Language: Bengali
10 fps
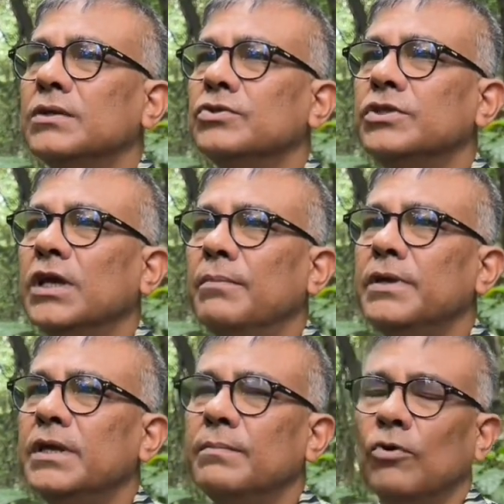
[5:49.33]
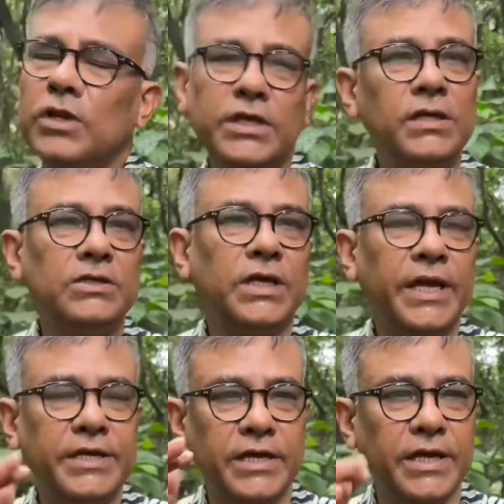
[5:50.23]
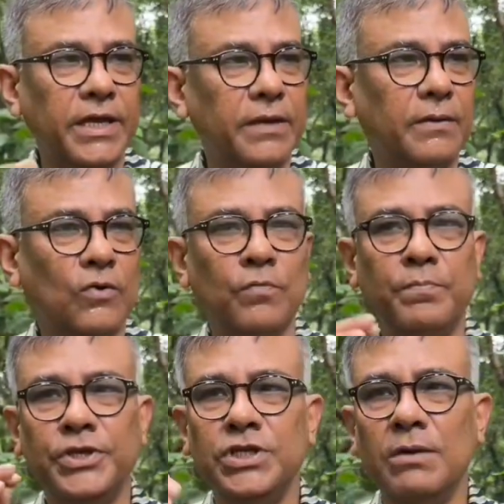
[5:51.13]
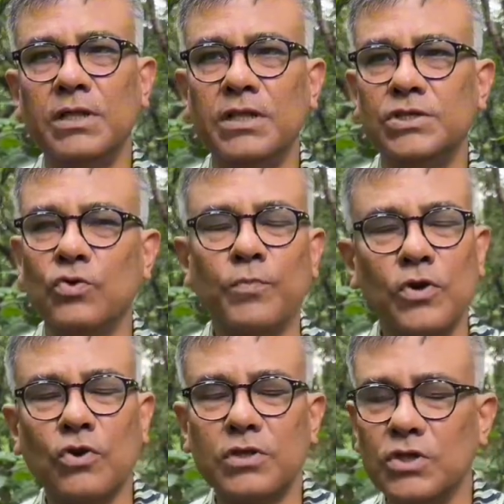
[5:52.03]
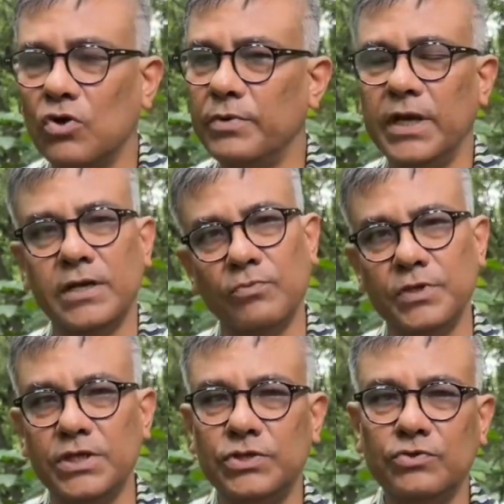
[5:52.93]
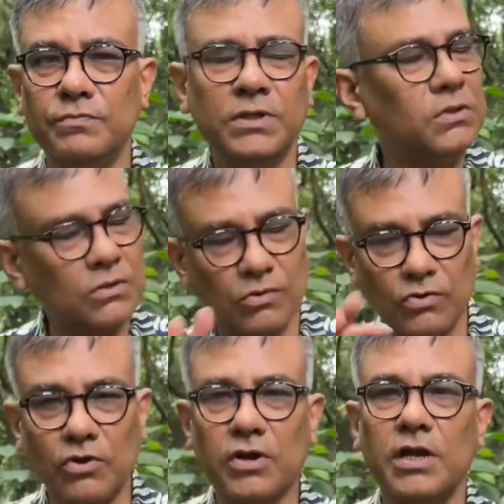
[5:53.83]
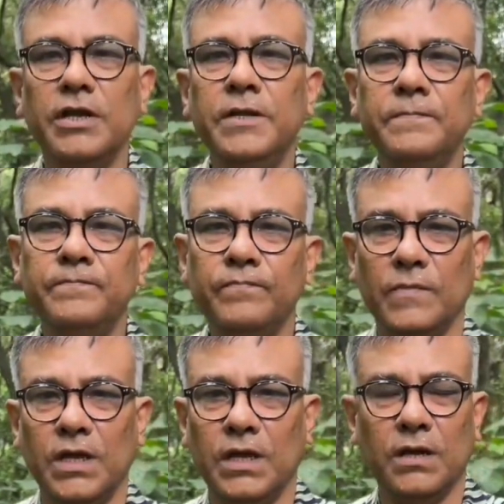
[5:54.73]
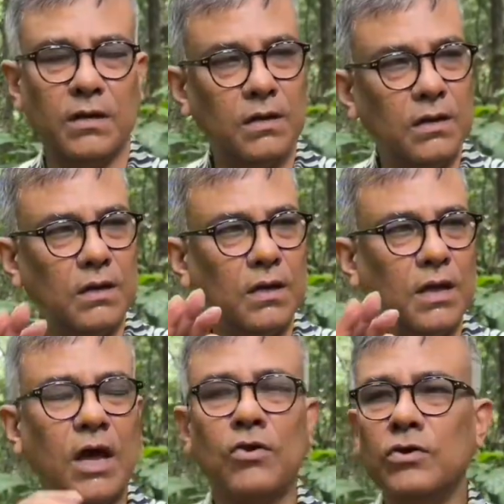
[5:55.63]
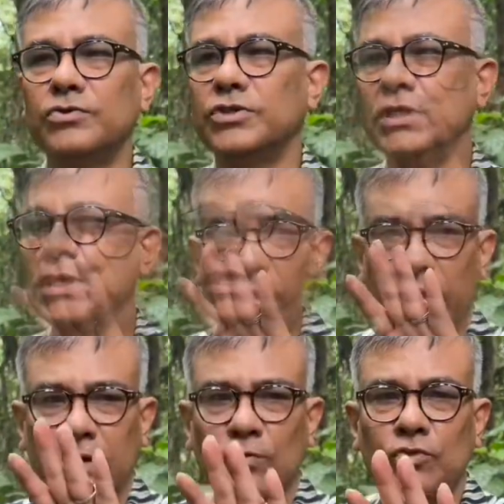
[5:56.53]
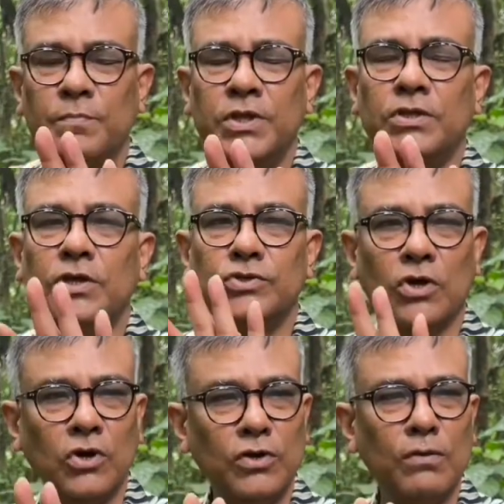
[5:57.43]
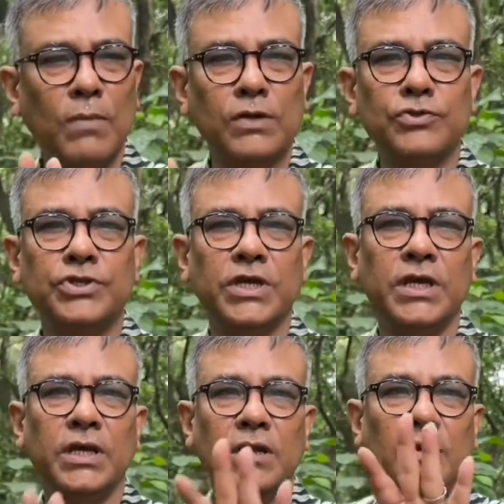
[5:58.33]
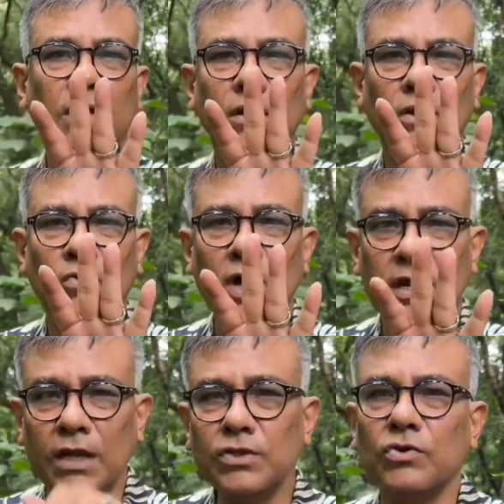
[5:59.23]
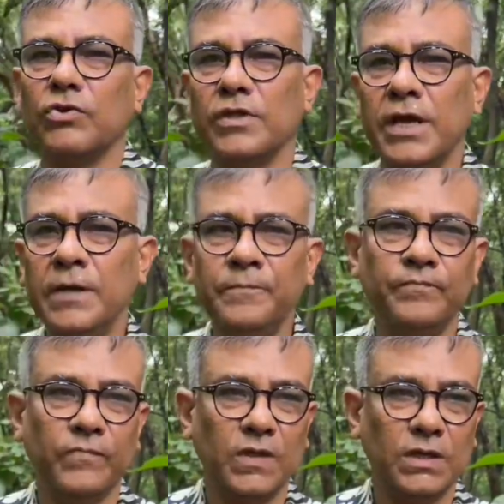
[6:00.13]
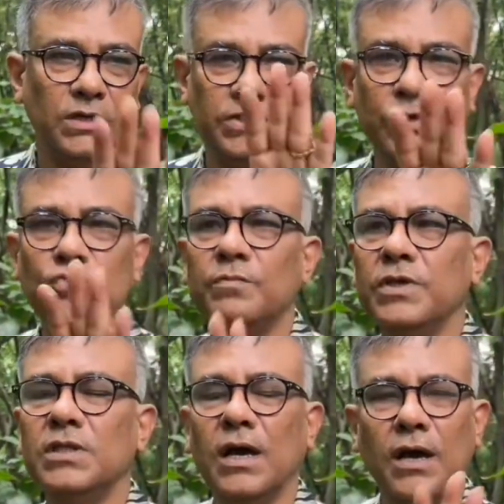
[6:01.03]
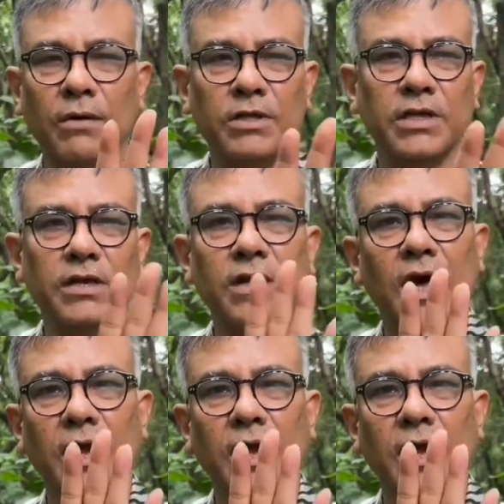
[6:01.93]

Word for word: যদি আমি বলি যে এটাকে খুব বেশি আমাদের দেশে রোপণ করতে হবে এটাও বিদেশি উদ্ভিদ কোনো দরকার নেই এর কারণ হচ্ছে একটা উদ্ভিদ যখন মানুষকে রোগাক্রান্ত করে দেয় সেই উদ্ভিদ আমাদের না